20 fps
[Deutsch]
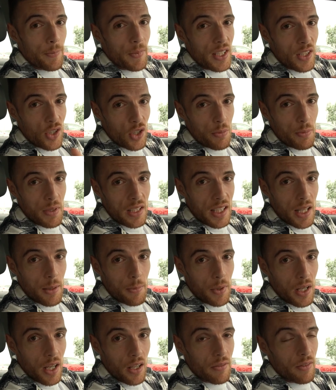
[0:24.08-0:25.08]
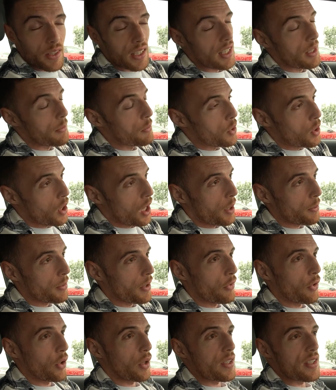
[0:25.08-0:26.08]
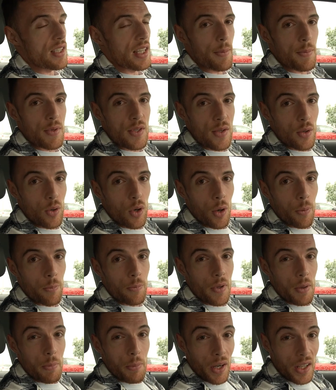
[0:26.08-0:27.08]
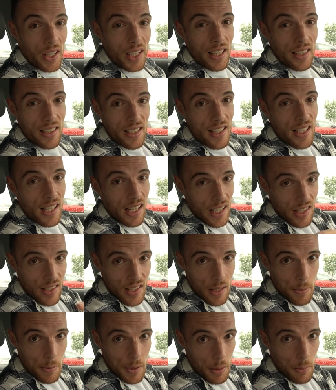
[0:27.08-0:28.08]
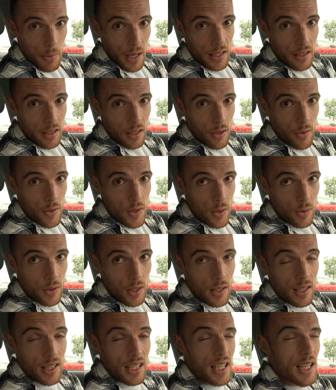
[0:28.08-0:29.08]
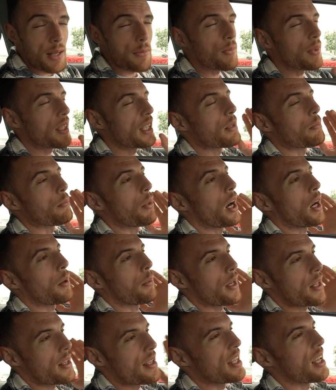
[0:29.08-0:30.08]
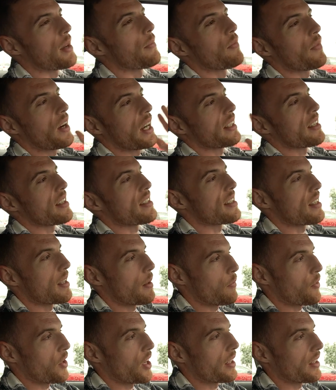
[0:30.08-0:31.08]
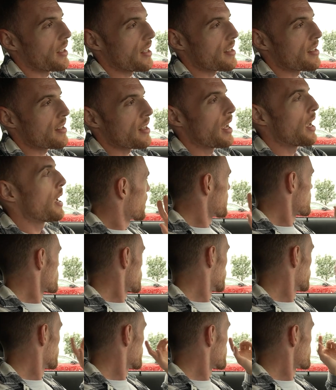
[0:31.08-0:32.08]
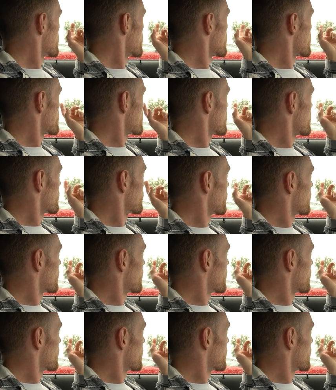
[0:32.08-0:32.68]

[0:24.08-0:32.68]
den ich euch mitgeben kann, wenn ihr Mühe habt, auf eure Steps zu kommen. Parkiert nicht gleich neben dem Eingang, sondern nehmt den Parkplatz, der am weitesten entfernt ist. Jetzt heute, ihr seht,